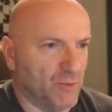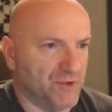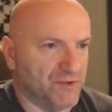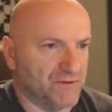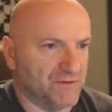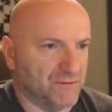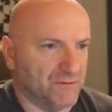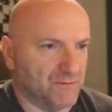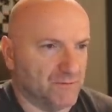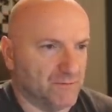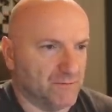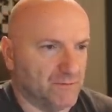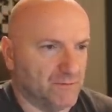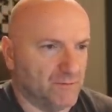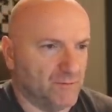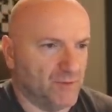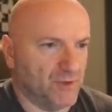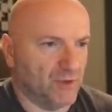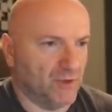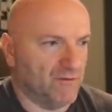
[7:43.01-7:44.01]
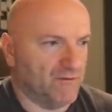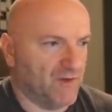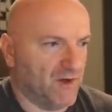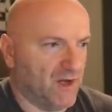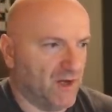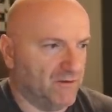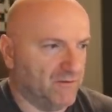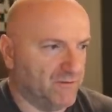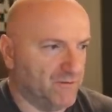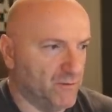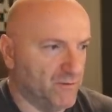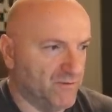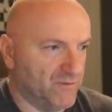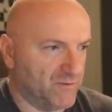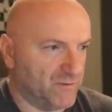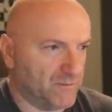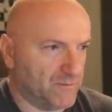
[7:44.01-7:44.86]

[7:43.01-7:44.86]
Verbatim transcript: möchte, mit Läufer H5,